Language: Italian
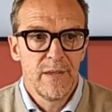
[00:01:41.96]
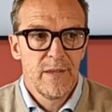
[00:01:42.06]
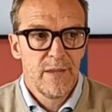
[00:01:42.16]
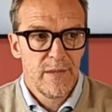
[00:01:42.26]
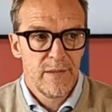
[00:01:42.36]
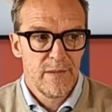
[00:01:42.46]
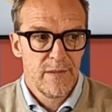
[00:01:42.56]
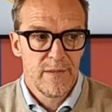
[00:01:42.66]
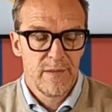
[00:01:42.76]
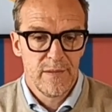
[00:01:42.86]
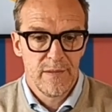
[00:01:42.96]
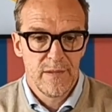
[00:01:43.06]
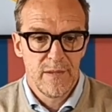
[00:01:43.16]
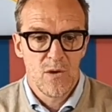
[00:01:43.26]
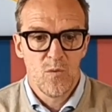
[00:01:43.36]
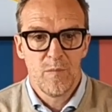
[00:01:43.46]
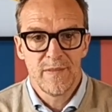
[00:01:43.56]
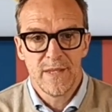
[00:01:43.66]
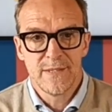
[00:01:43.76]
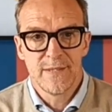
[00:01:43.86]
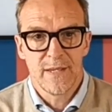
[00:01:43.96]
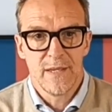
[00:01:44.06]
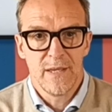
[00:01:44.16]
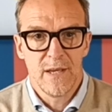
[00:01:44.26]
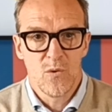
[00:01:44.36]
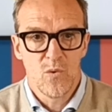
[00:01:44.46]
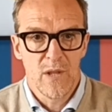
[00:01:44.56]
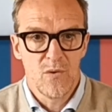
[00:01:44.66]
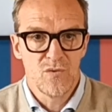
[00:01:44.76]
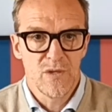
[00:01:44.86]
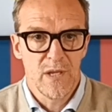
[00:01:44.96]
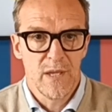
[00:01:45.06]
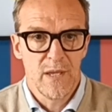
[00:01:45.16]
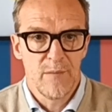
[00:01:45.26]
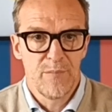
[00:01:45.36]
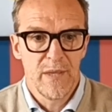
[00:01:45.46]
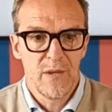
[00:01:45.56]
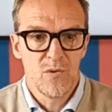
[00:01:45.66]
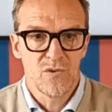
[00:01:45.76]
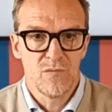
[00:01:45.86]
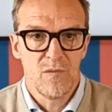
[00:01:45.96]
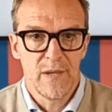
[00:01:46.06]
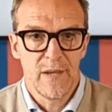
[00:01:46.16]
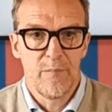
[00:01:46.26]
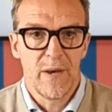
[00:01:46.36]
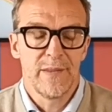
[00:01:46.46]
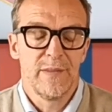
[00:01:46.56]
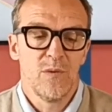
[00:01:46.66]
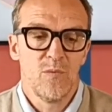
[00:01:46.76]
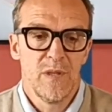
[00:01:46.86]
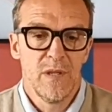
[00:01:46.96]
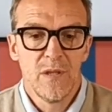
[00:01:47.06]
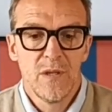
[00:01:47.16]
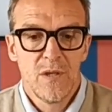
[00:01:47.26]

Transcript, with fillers: eh, la compattezza che ancora non c'è a pieno sui vari reparti e quindi